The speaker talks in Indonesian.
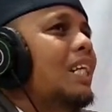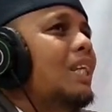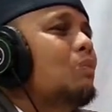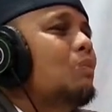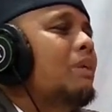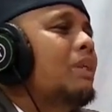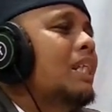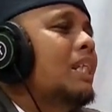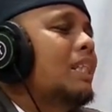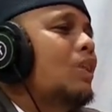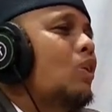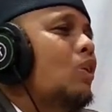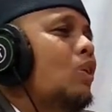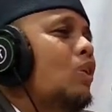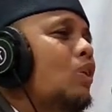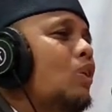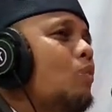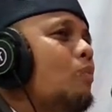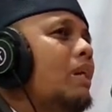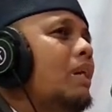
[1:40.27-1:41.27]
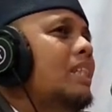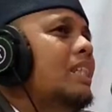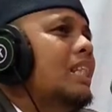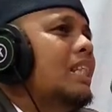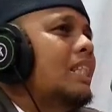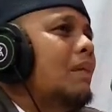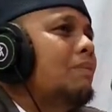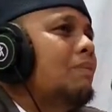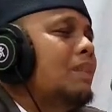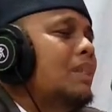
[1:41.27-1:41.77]
Oleh karena itu mari kita robah
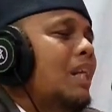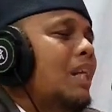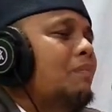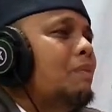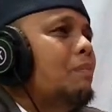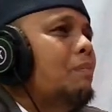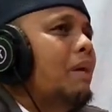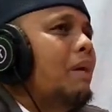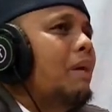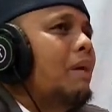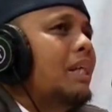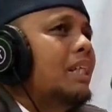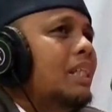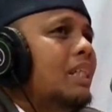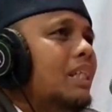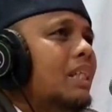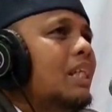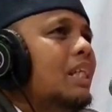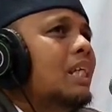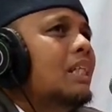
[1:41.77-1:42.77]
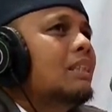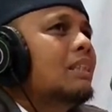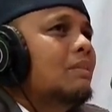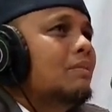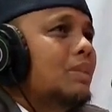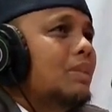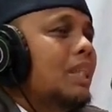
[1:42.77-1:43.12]
diri kita menjadi yang lebih baik.